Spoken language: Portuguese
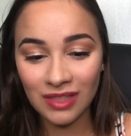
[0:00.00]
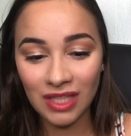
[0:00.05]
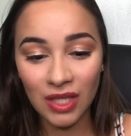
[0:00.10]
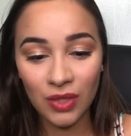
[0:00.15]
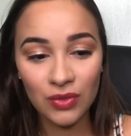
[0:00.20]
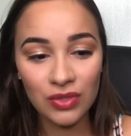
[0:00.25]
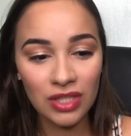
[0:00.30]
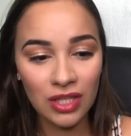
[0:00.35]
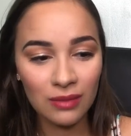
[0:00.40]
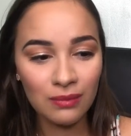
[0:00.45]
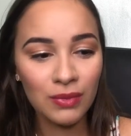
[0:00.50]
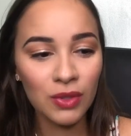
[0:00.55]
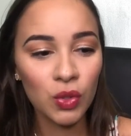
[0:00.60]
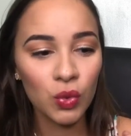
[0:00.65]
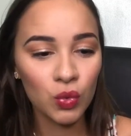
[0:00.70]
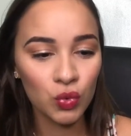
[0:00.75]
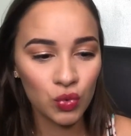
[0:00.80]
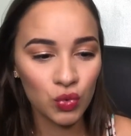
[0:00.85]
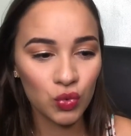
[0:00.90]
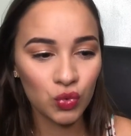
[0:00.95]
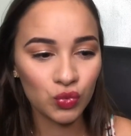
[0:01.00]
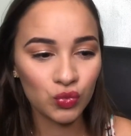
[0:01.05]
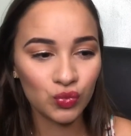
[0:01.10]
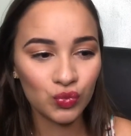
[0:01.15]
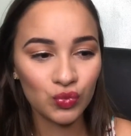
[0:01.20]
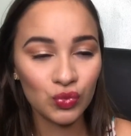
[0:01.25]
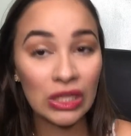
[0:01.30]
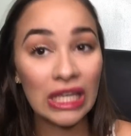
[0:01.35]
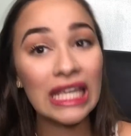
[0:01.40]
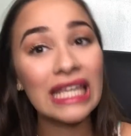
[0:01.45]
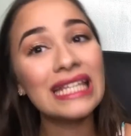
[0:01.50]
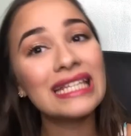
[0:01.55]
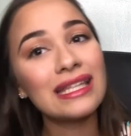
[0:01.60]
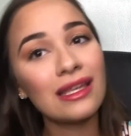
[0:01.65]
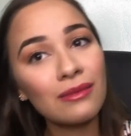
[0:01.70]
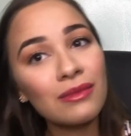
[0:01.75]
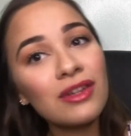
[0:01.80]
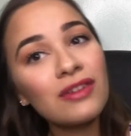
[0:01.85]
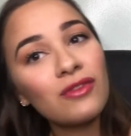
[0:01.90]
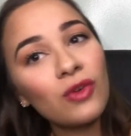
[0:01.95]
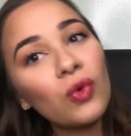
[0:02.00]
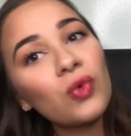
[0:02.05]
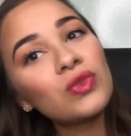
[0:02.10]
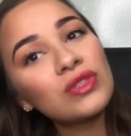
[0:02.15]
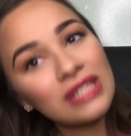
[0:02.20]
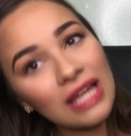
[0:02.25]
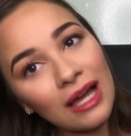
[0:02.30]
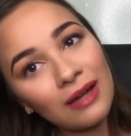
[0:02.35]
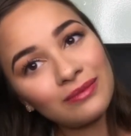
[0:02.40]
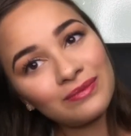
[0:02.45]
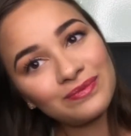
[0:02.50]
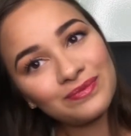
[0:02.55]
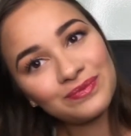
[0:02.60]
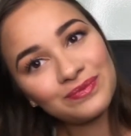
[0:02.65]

que eu sempre uso e sempre vou usar.